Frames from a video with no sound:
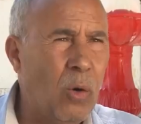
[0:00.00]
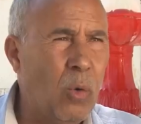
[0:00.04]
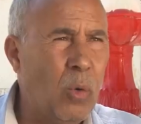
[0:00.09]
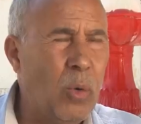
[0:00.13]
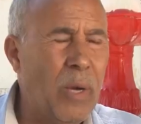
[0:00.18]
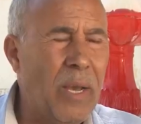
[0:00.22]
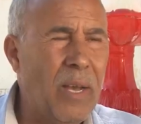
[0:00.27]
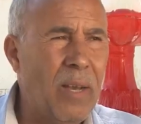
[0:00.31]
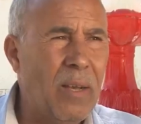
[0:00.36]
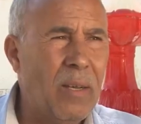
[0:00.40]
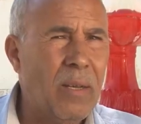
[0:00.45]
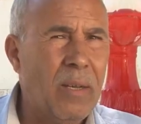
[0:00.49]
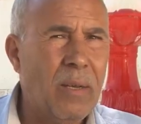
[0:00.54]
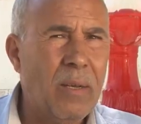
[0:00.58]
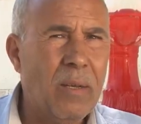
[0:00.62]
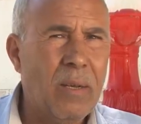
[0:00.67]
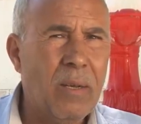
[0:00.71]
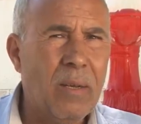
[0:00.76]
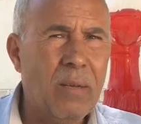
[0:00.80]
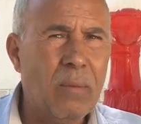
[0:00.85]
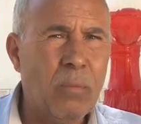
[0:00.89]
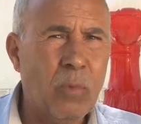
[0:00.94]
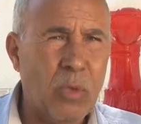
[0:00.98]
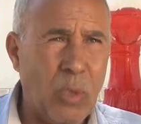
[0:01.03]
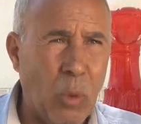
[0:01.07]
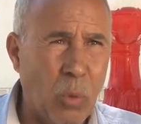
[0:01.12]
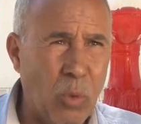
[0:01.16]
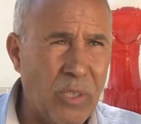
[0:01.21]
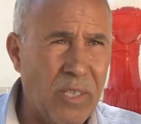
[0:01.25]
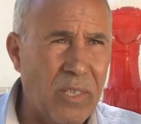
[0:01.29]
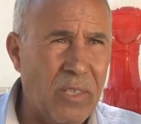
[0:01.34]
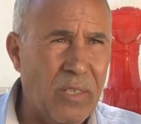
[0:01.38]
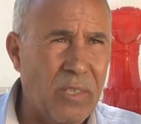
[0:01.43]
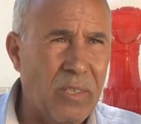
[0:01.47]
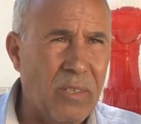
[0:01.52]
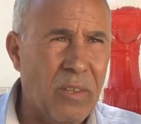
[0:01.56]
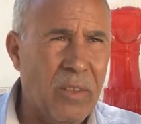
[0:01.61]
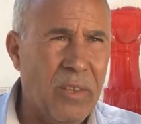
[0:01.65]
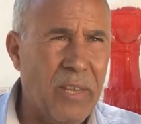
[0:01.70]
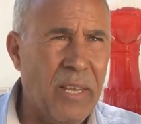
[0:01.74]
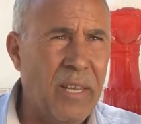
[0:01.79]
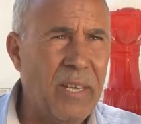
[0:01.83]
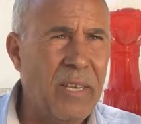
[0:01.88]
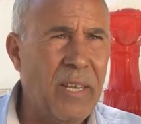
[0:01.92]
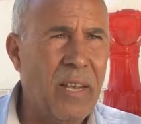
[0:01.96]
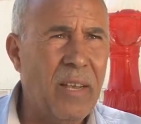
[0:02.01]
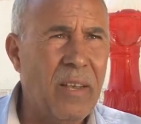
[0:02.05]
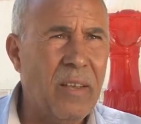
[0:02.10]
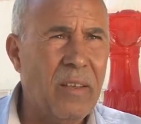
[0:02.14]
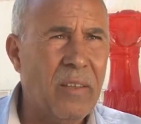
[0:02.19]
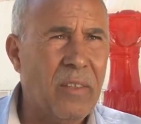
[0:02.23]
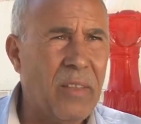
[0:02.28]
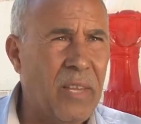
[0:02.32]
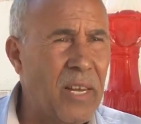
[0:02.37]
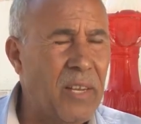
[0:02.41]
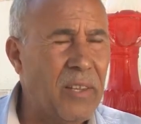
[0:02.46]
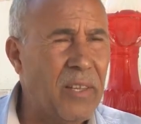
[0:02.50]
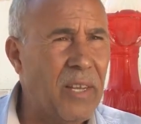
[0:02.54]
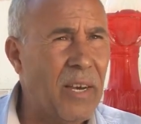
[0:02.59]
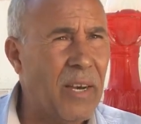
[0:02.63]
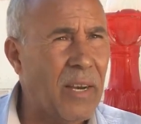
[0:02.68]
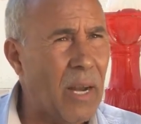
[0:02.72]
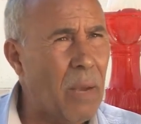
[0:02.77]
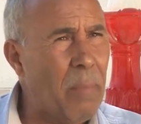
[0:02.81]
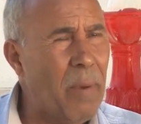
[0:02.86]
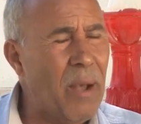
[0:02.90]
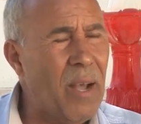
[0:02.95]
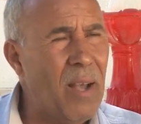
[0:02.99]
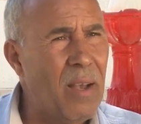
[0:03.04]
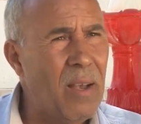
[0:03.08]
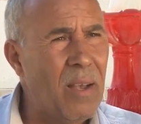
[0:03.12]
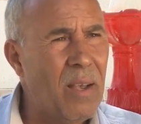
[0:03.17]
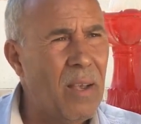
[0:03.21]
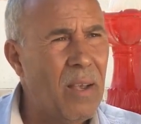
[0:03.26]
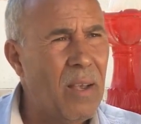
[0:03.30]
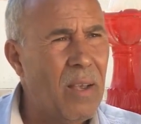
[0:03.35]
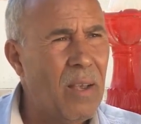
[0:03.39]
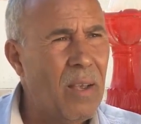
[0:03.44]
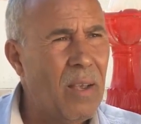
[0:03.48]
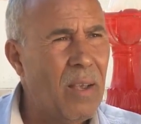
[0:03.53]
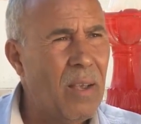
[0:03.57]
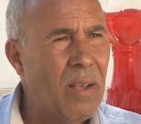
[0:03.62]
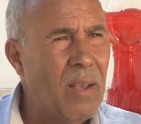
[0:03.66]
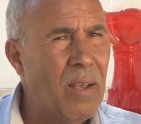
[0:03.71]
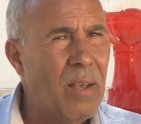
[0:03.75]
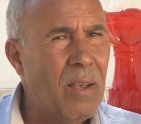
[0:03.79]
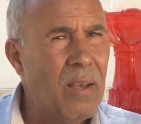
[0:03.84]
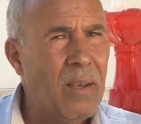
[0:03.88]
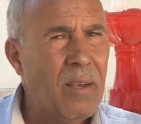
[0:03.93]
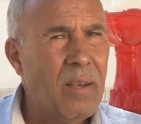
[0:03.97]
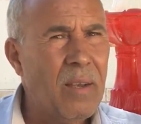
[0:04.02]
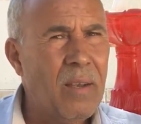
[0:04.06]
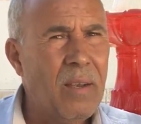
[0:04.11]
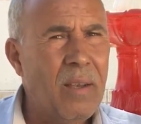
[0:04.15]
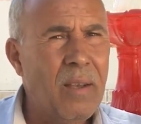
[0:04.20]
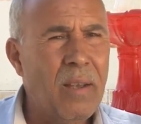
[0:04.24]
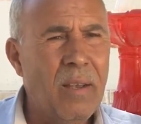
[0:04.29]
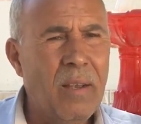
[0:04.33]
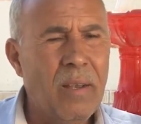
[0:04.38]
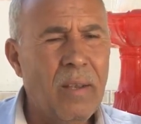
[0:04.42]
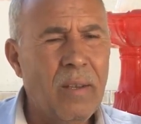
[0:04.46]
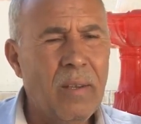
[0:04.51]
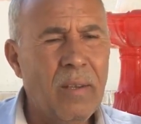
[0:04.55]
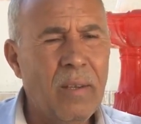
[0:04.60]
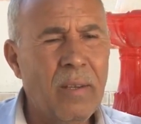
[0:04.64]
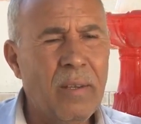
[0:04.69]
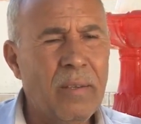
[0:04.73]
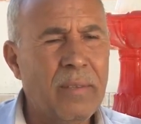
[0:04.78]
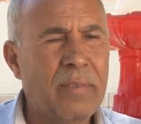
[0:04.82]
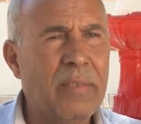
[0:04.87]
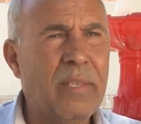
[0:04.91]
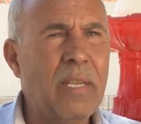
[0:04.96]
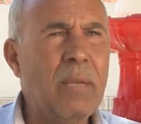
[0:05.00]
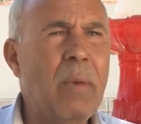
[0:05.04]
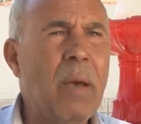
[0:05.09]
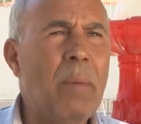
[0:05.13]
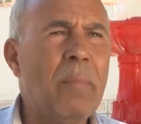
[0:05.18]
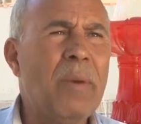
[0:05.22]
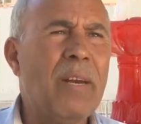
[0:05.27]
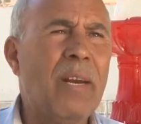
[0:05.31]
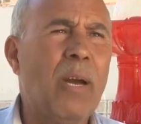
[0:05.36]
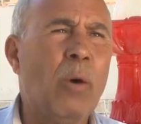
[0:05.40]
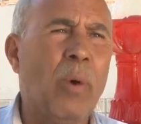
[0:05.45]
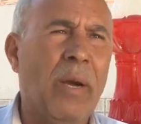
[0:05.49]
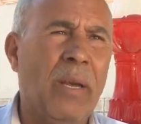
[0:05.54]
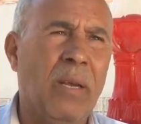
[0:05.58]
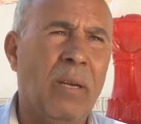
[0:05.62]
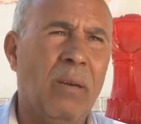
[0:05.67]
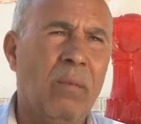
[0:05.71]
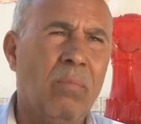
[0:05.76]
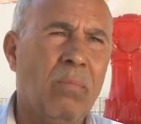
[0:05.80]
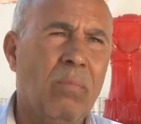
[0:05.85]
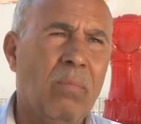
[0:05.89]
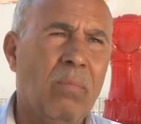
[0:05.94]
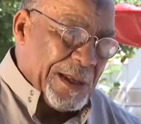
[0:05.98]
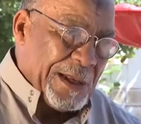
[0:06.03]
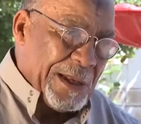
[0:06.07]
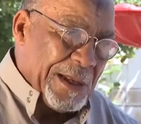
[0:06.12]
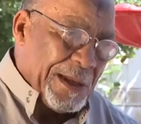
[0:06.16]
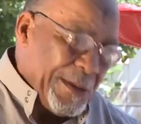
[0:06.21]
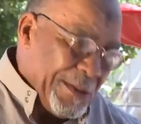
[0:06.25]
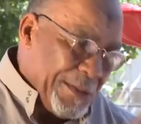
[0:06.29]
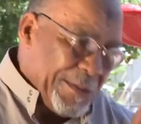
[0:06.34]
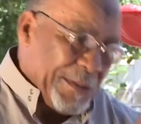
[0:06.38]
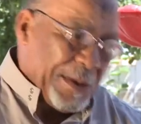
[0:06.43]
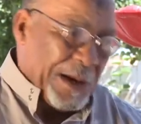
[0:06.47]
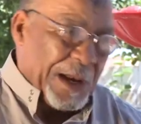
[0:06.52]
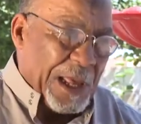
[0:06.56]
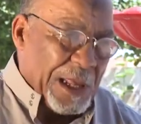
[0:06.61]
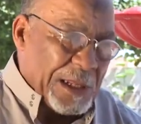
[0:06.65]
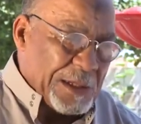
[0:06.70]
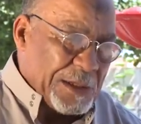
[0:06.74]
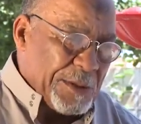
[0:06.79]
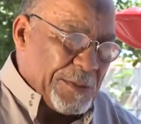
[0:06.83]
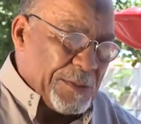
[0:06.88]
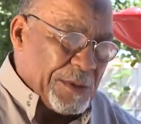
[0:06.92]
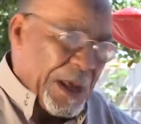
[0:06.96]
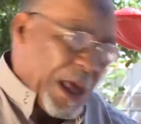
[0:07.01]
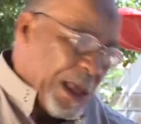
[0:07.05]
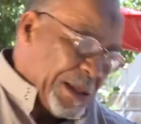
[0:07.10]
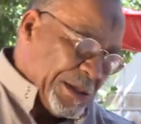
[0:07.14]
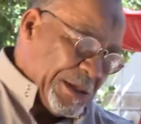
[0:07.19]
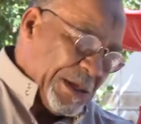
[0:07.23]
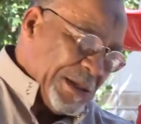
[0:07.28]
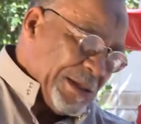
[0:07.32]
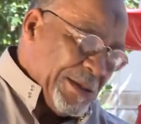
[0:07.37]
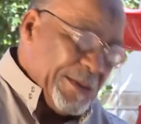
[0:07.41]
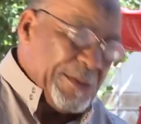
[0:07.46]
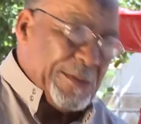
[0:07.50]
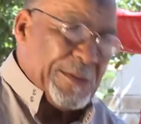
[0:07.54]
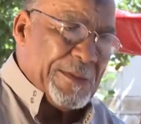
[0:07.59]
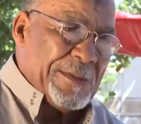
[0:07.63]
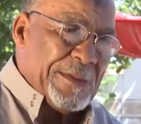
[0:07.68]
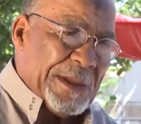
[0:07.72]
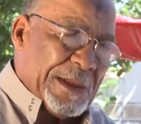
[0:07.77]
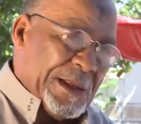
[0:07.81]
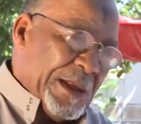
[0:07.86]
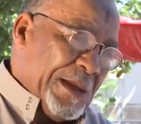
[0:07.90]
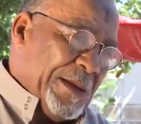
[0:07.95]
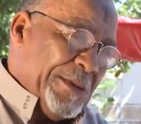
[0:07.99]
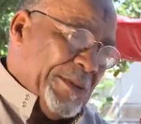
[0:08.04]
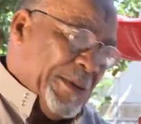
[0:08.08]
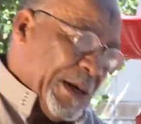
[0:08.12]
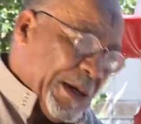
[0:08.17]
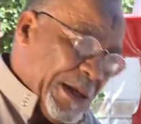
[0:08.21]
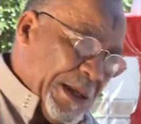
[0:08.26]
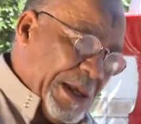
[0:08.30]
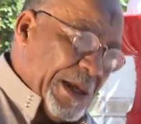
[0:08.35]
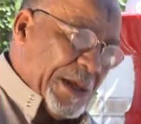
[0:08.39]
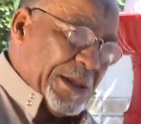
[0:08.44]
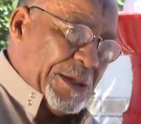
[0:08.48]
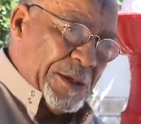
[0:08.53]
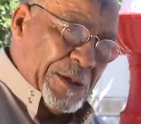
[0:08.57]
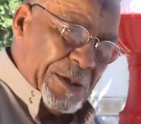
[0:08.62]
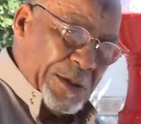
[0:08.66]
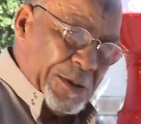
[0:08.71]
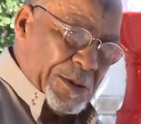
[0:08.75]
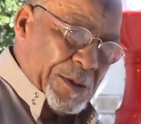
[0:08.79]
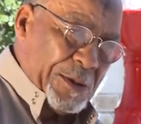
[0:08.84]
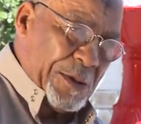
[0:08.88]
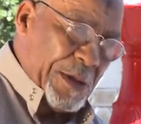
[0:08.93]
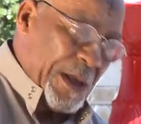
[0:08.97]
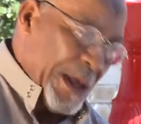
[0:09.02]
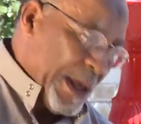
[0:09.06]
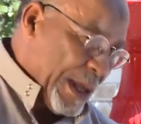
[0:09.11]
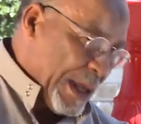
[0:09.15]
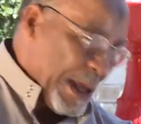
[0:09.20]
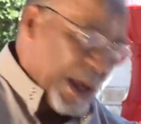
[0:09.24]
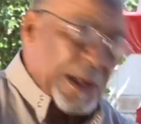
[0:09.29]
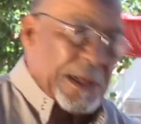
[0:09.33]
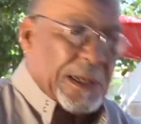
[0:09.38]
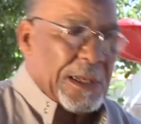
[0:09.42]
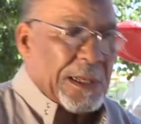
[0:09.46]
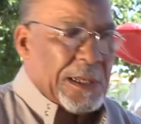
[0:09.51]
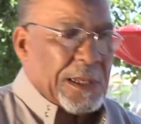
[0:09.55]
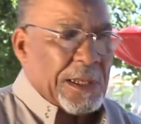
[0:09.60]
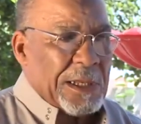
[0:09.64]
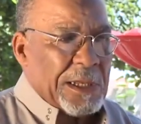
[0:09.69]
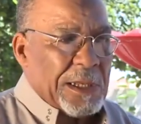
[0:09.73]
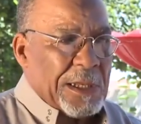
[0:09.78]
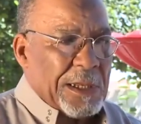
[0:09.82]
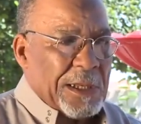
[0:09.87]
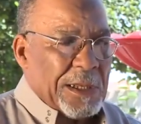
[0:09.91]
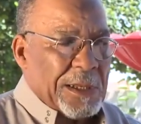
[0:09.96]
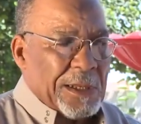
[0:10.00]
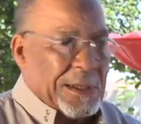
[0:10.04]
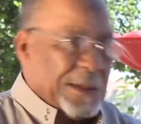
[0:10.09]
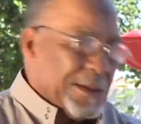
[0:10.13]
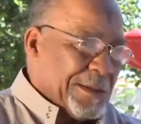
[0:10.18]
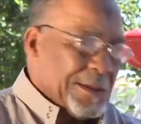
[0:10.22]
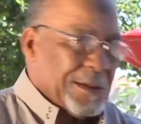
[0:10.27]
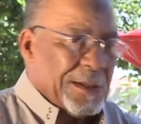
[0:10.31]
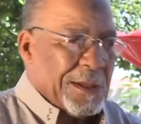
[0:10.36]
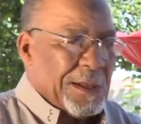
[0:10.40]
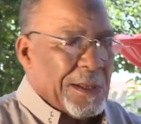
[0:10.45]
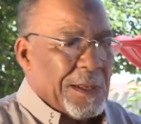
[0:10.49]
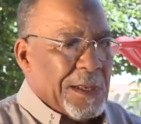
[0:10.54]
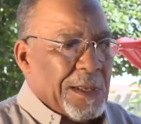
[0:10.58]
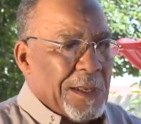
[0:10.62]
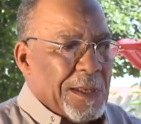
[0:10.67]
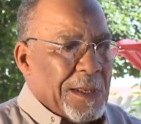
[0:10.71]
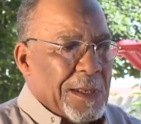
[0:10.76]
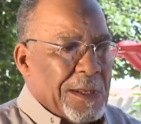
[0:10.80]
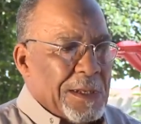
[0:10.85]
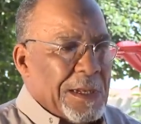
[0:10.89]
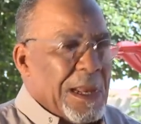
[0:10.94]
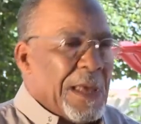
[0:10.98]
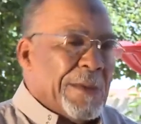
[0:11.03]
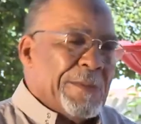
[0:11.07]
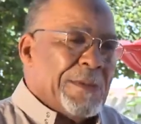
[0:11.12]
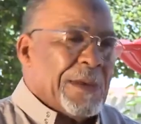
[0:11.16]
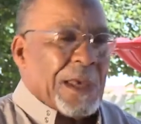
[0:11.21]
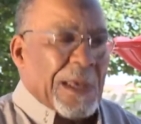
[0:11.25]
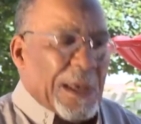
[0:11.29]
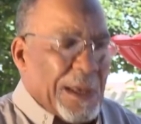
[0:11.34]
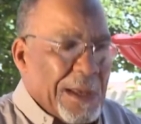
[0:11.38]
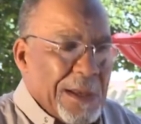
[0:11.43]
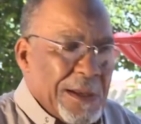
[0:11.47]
اولى متوسط ثانيه ثالثه رابعه آه، ديما من الاوائل القاسم خاصة مثل في الرياض كان لا